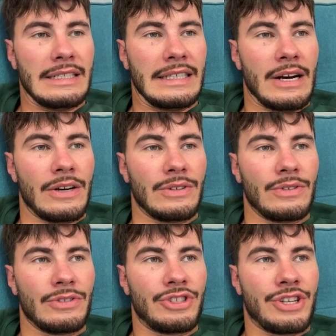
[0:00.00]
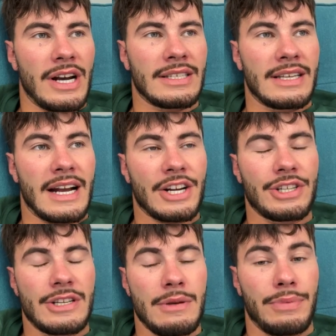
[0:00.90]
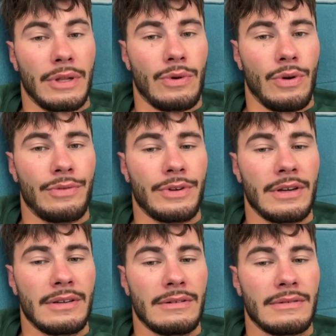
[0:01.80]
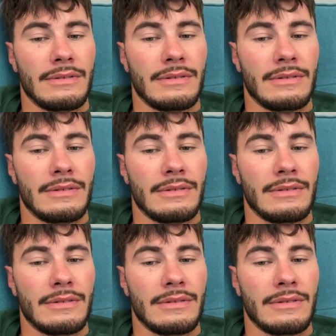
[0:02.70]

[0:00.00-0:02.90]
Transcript: я часто, я каждый день пил кофе,